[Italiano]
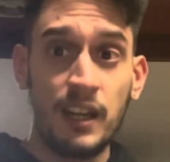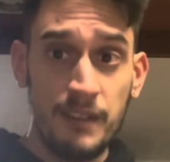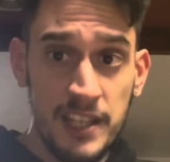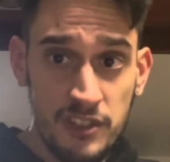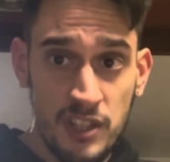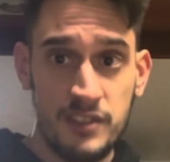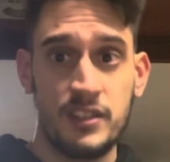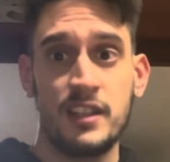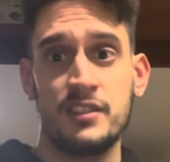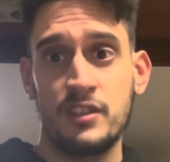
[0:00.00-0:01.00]

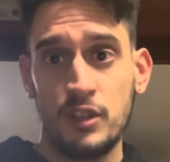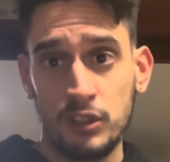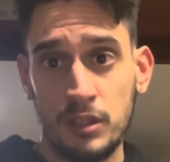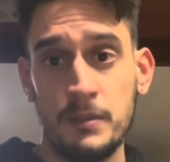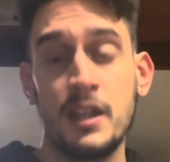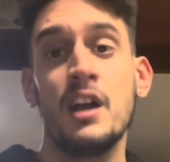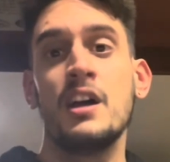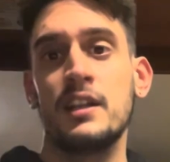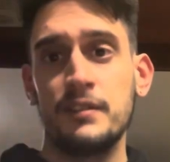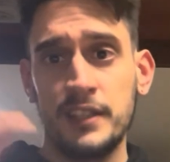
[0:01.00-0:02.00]
Avengers che secondo me
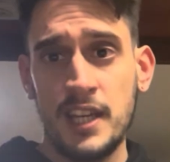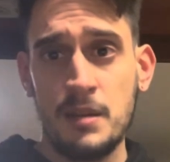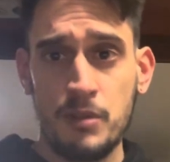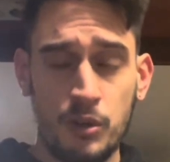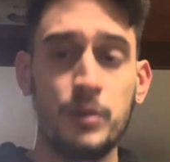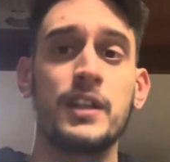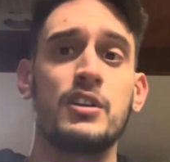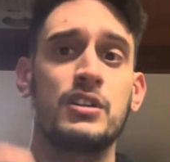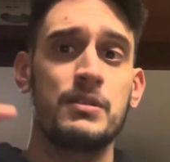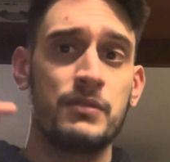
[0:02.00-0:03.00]
rivedremo qui
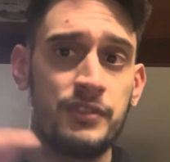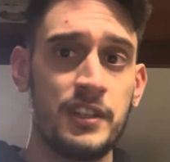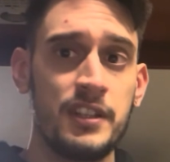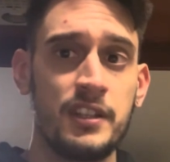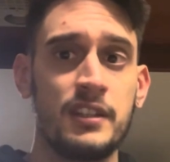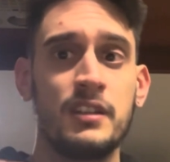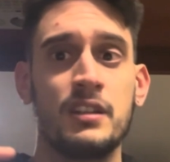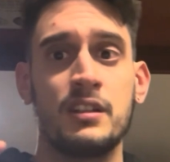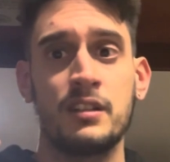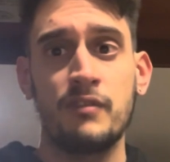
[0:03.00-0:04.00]
con i figli
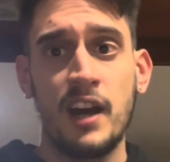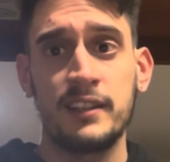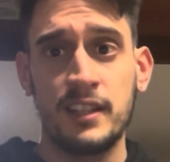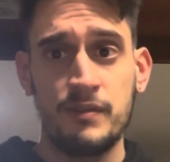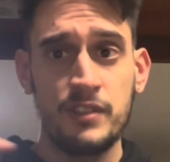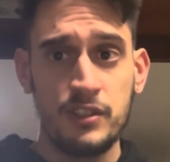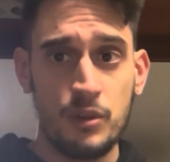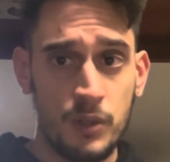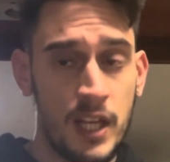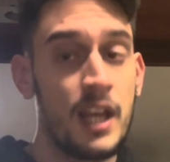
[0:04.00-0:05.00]
di Banda e
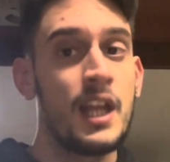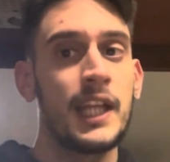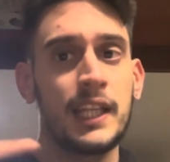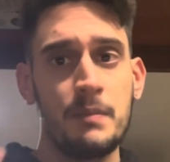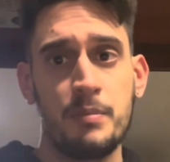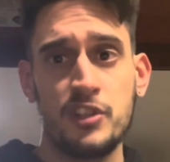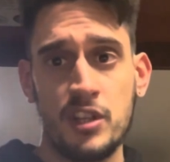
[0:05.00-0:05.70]
Visione che poi ci